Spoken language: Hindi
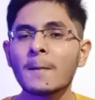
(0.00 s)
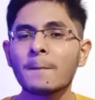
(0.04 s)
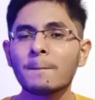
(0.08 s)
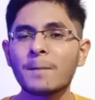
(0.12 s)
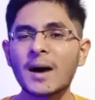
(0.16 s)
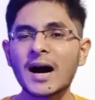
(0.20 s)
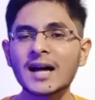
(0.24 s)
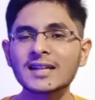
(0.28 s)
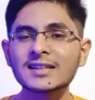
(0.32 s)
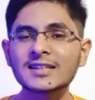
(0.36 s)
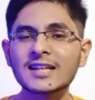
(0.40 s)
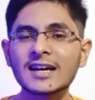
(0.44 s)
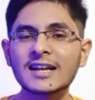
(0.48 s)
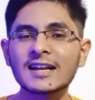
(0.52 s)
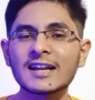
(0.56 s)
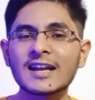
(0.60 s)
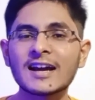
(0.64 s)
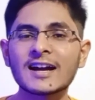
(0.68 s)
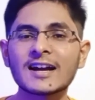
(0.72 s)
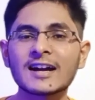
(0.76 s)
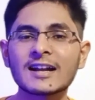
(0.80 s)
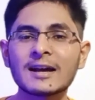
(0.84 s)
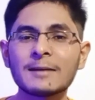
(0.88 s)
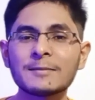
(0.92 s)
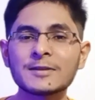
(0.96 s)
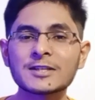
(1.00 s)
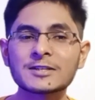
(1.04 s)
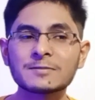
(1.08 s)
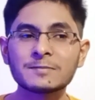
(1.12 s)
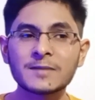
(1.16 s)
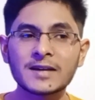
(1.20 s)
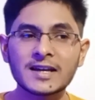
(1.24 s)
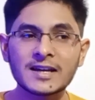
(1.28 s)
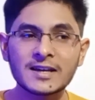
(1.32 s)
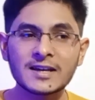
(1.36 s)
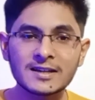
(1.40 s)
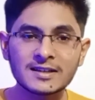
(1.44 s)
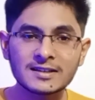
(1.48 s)
बात कर ले अगर हम
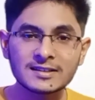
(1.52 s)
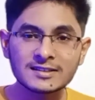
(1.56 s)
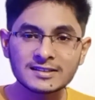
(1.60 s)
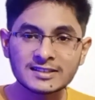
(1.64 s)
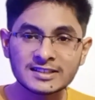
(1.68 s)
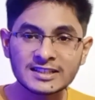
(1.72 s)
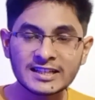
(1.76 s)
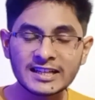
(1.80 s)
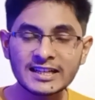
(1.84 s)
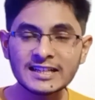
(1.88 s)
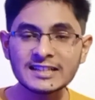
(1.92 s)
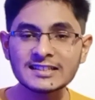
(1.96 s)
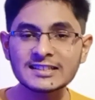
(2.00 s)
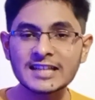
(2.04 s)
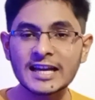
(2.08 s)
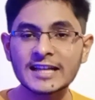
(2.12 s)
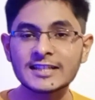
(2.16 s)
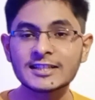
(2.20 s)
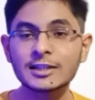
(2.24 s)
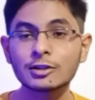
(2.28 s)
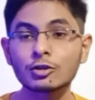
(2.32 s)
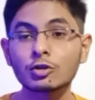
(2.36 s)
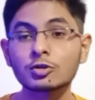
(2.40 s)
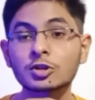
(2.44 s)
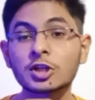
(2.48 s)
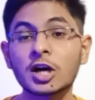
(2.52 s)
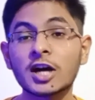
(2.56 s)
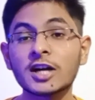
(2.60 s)
इसमें स्क्रीन साइज की तो